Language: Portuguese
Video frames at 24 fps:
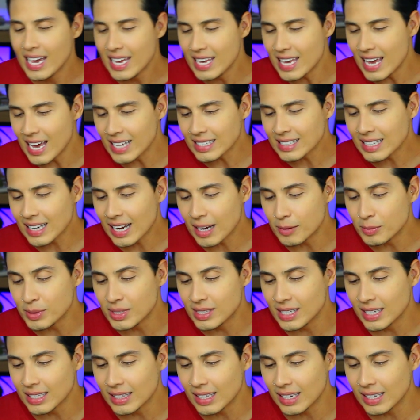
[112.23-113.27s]
E essa
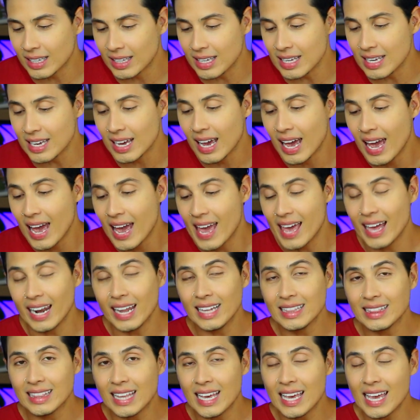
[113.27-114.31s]
camiseta aqui,
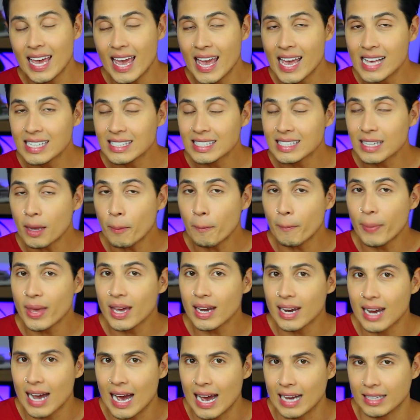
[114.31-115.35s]
ela tem essa
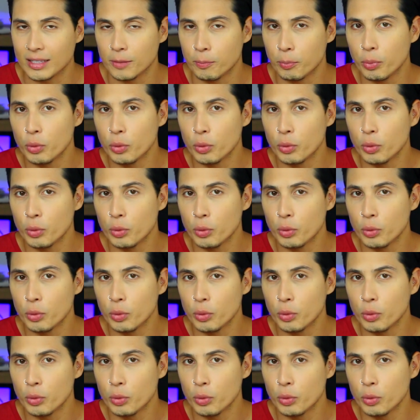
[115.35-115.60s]
pegada,